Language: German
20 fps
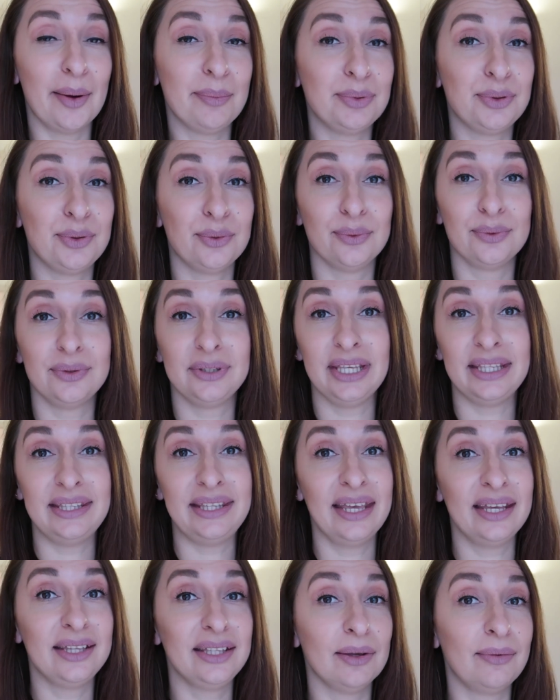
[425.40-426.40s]
habt und ihr
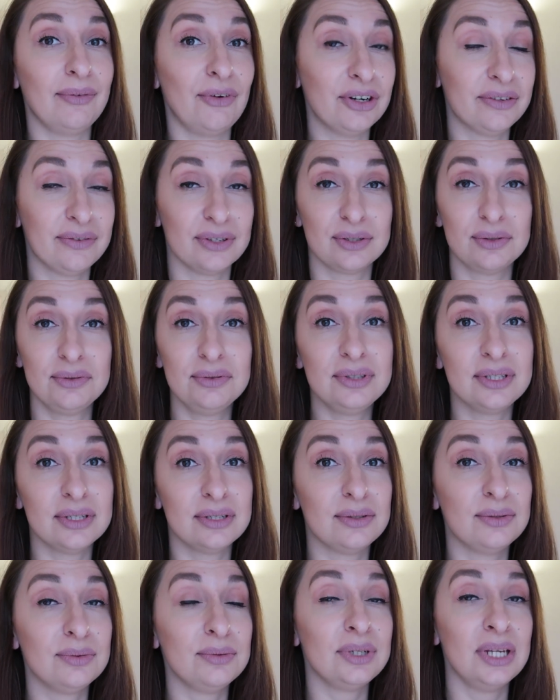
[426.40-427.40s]
denkt, ihr wollt was
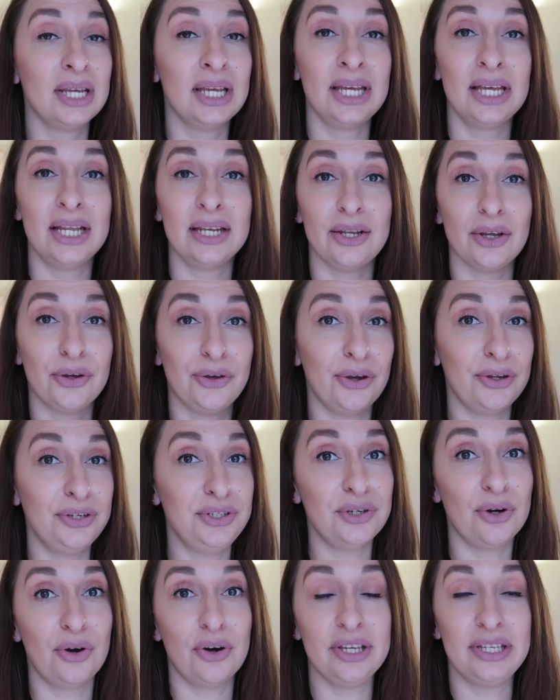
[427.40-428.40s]
Gutes tun, dann
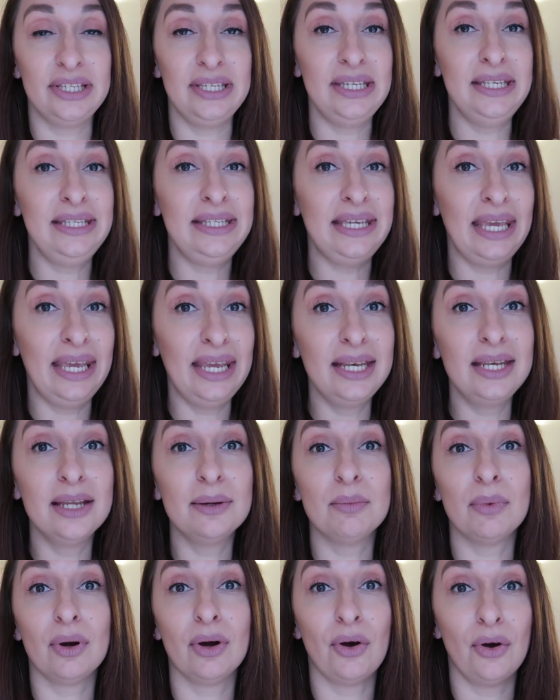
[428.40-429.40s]
könnt ihr euch in
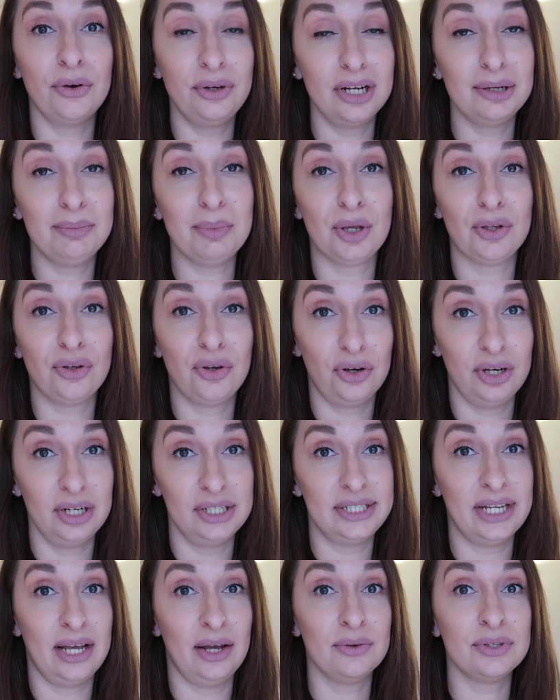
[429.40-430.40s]
jedem Ronald
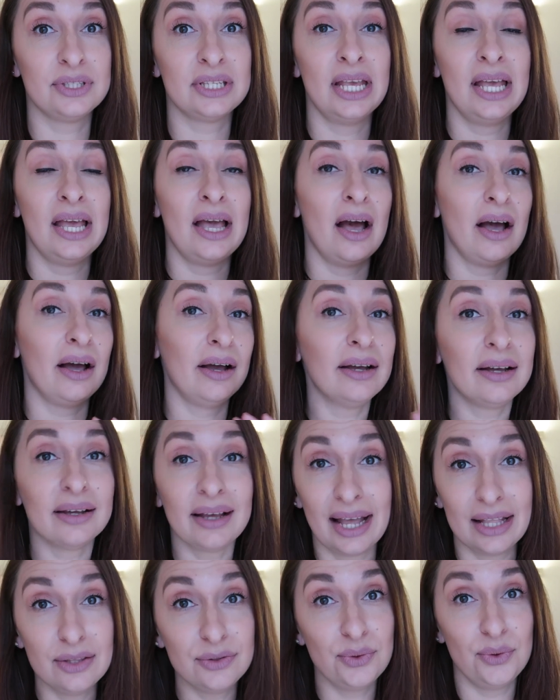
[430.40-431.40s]
McDonald Haus
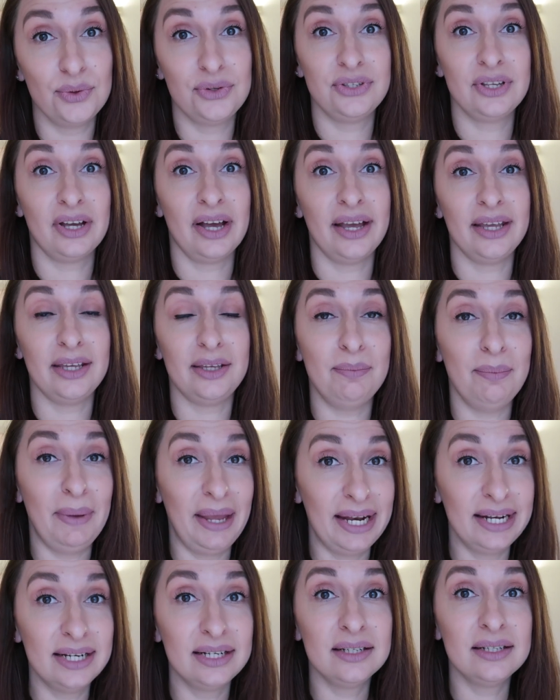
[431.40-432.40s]
ganz Österreich
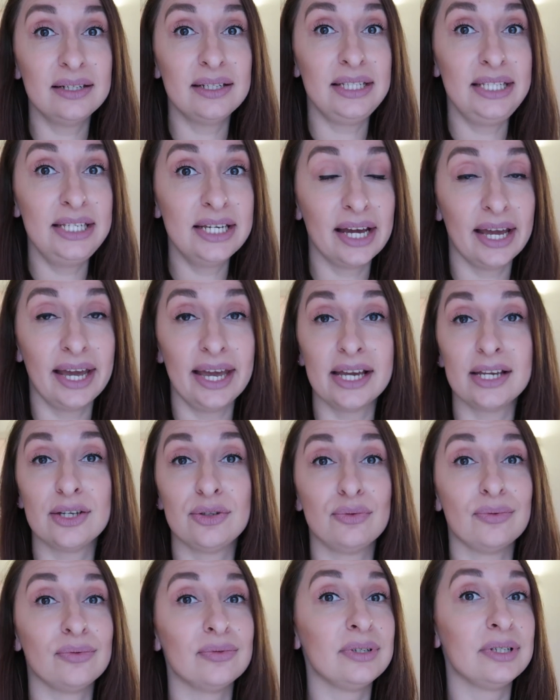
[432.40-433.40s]
melden,
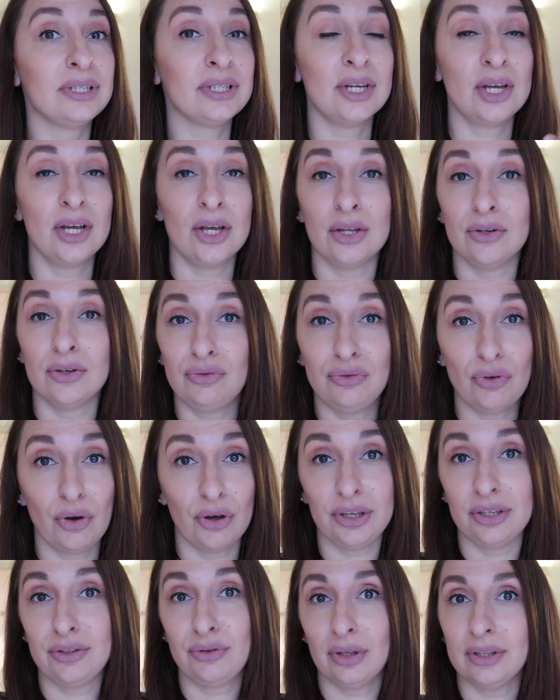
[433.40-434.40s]
direkt und
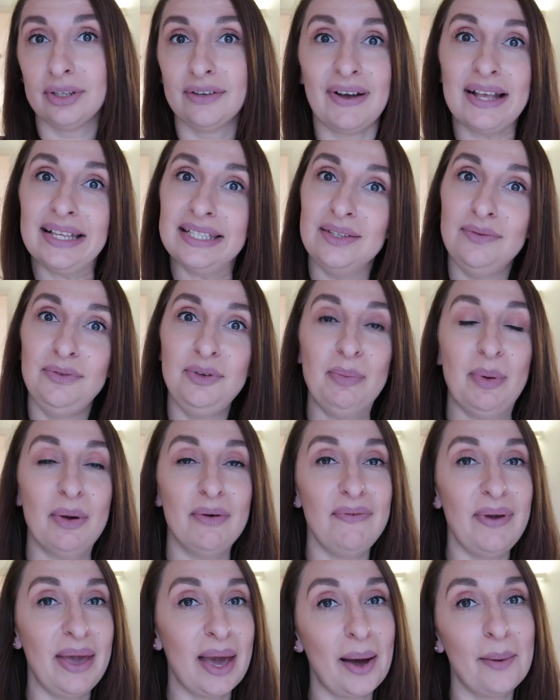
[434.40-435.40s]
euch dort quasi wie
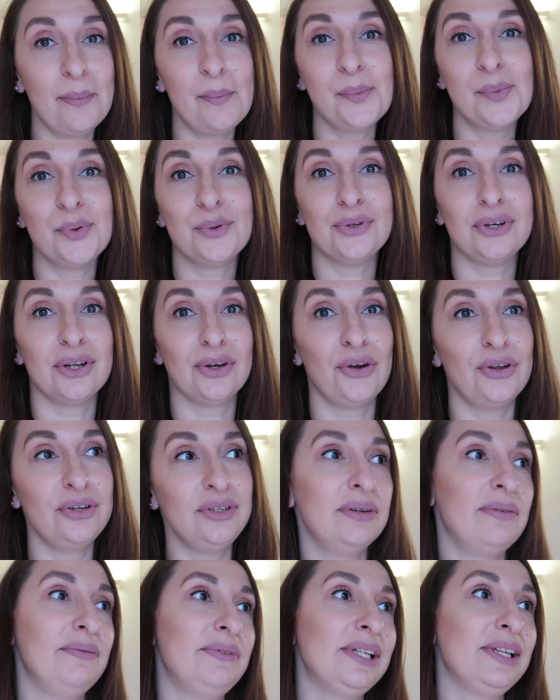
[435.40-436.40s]
bewerben und da
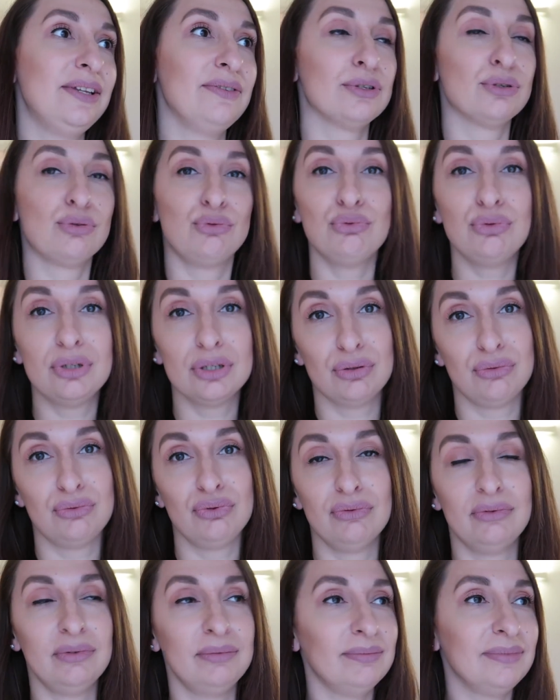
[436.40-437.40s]
könnt ihr wirklich was Gutes
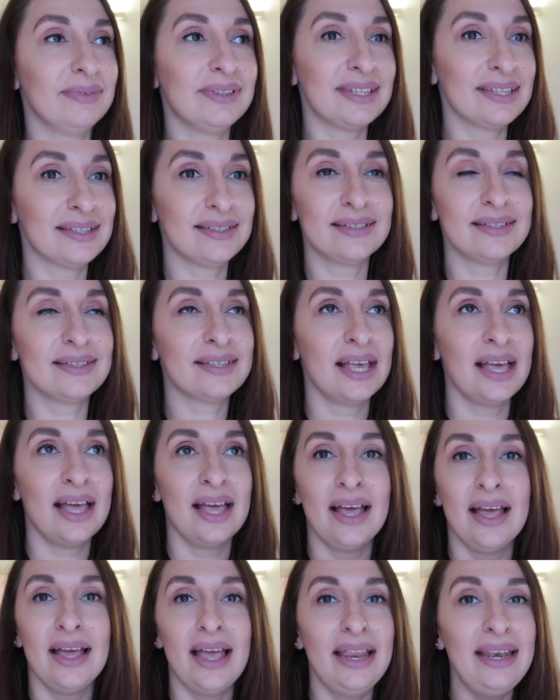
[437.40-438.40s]
tun. Das ist
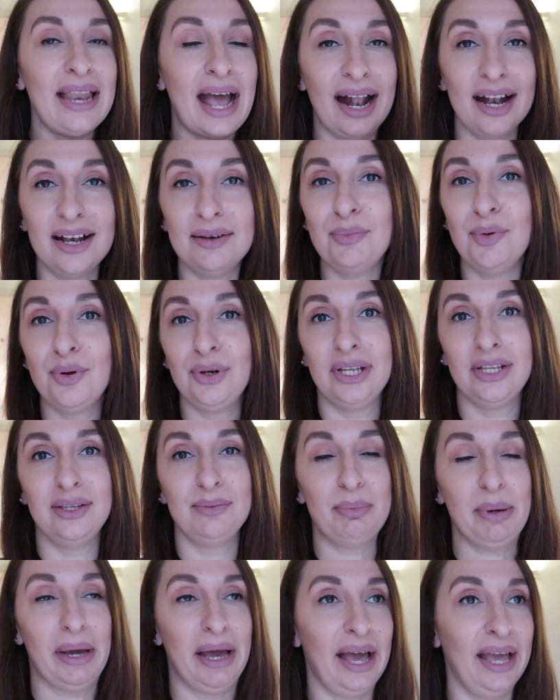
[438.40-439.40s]
in allen
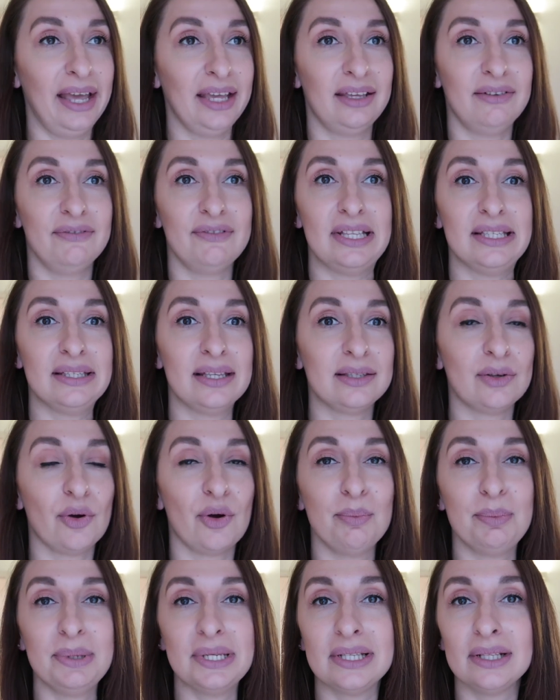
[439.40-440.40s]
möglichen Bereichen, wenn es jetzt
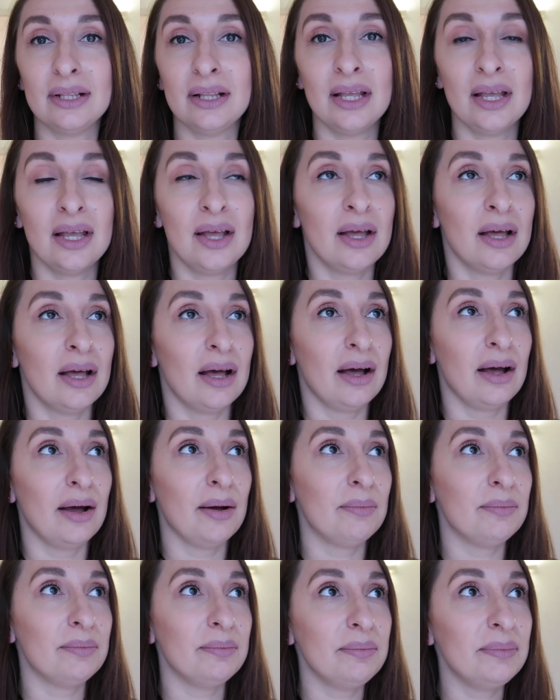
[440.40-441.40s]
auch ein bisschen
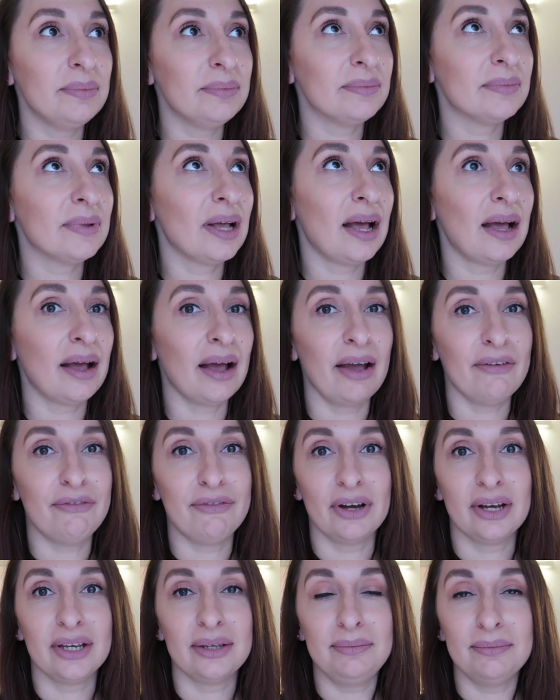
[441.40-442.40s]
ähm,
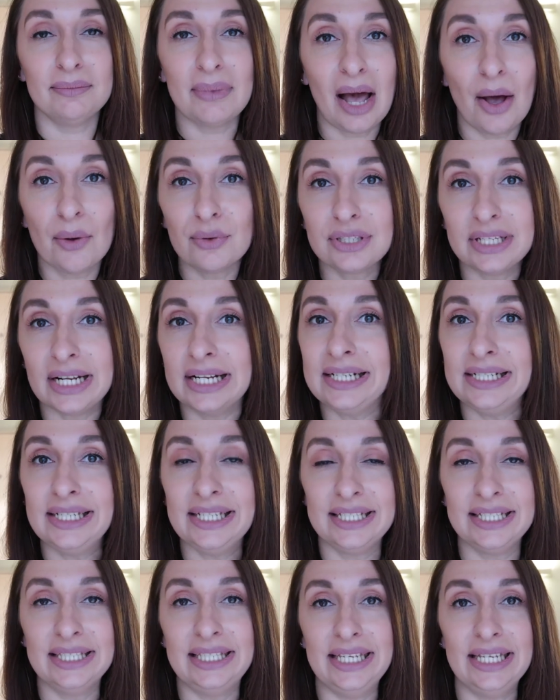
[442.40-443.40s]
einfach in
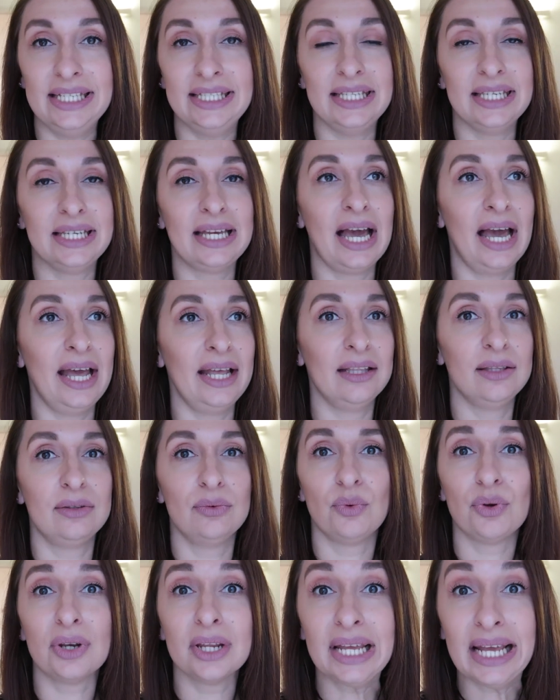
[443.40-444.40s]
haushaltlichen
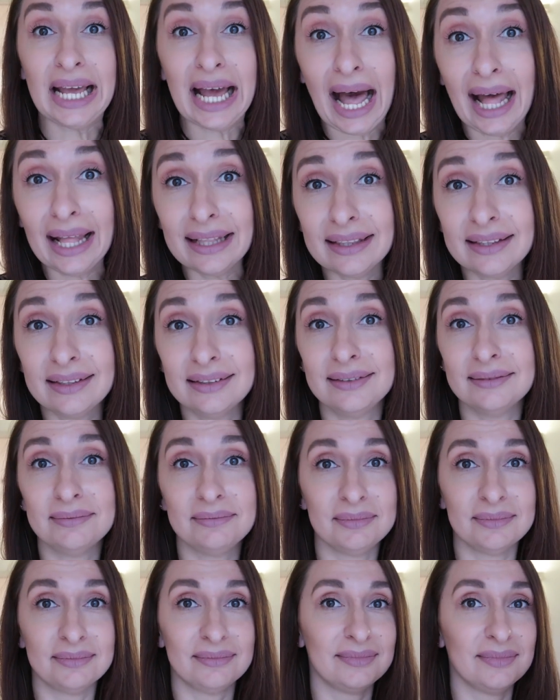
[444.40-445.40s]
Tätigkeiten oder im
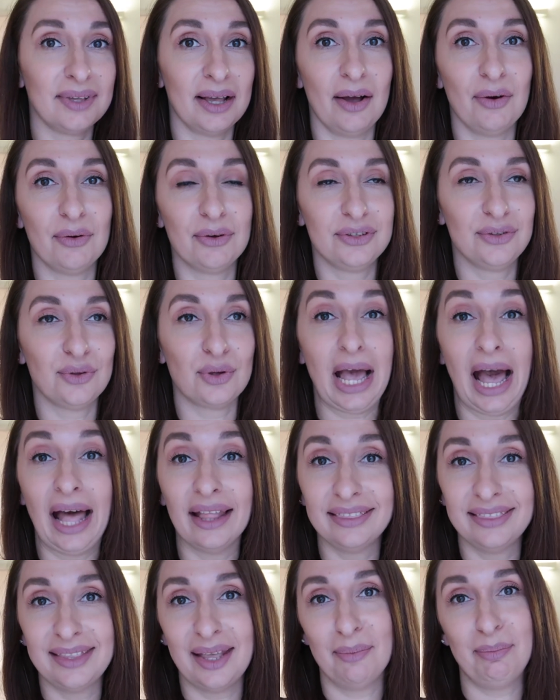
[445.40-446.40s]
Garten, auch zu
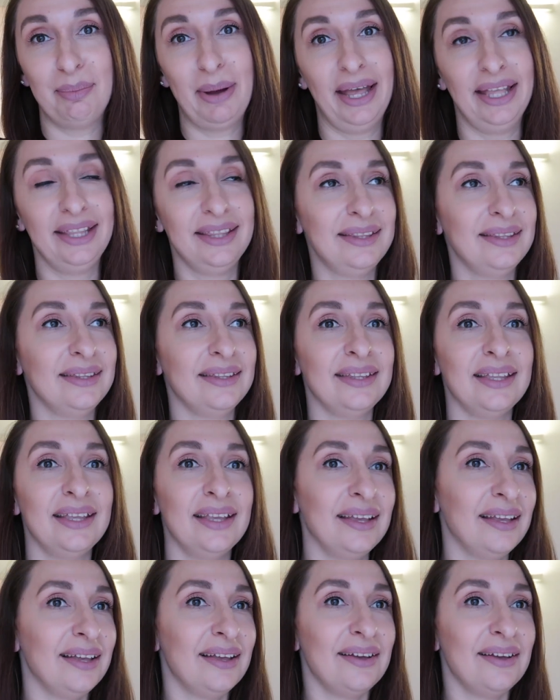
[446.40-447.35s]
Gartenarbeiten,